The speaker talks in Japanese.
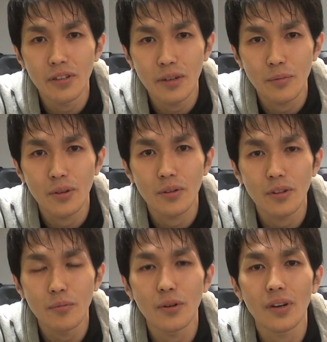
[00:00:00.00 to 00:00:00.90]
上でもと
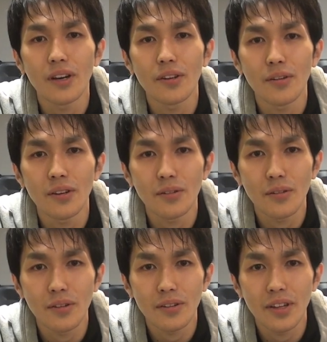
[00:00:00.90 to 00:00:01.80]
ても環境が
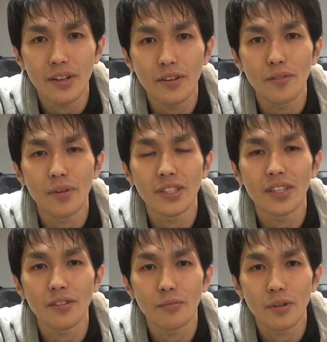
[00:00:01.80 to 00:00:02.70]
整っている街
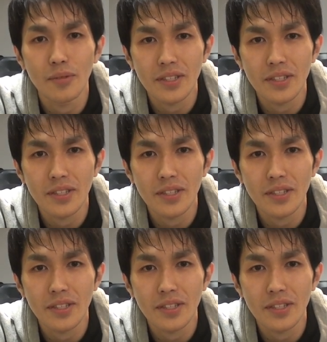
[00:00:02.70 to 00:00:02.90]
だと思いま